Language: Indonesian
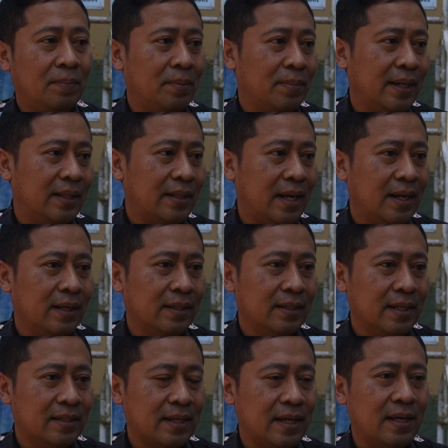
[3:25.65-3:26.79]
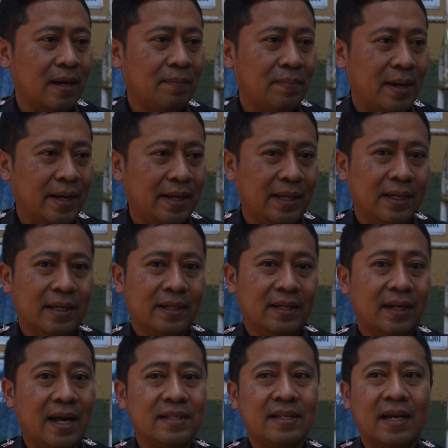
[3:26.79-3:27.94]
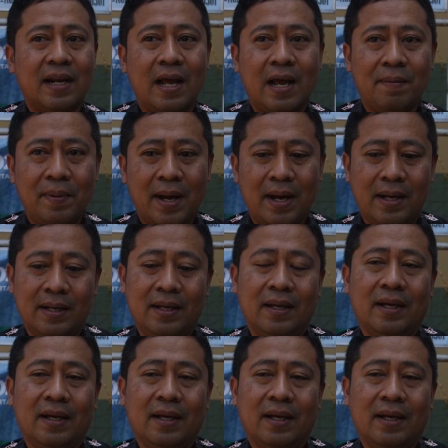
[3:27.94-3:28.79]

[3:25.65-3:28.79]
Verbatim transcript: pemerintahan desa yang baik. Dengan cara apa?